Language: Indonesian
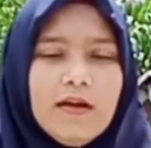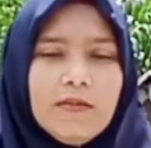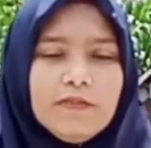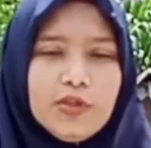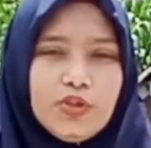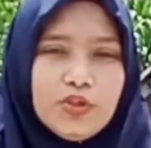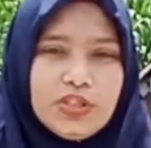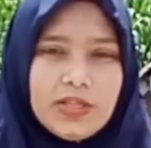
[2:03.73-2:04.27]

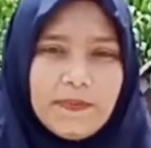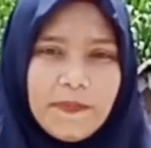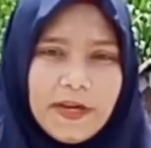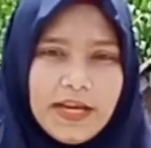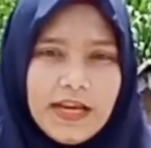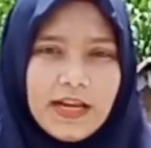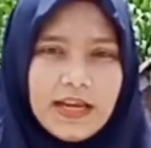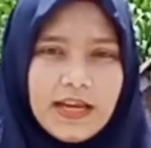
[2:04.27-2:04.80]
mencuci
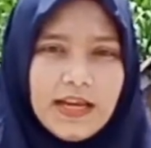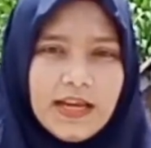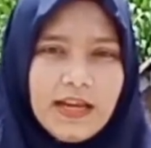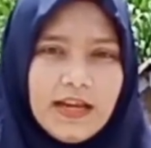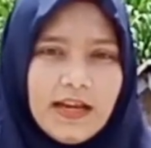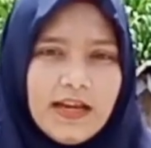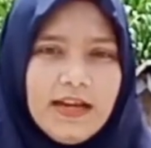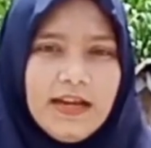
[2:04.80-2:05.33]

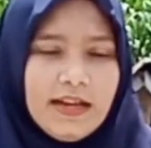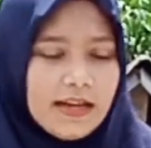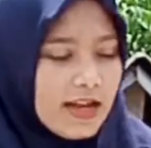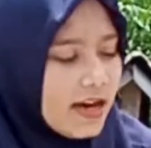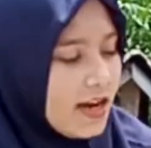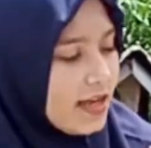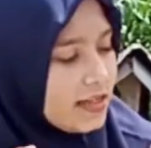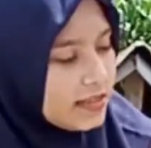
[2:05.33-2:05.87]
piring,
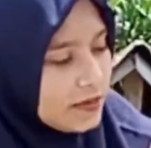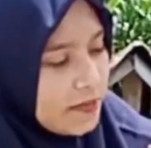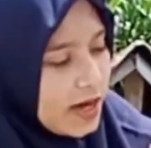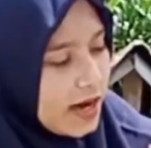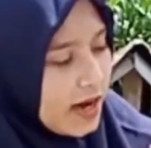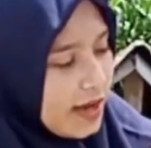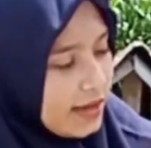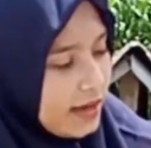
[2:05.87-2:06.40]
dan lain
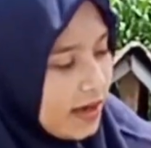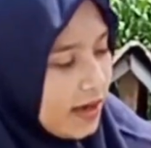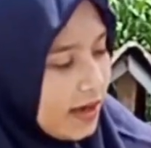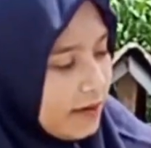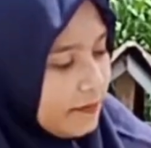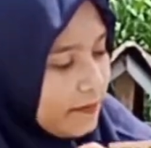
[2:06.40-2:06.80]
sebagainya.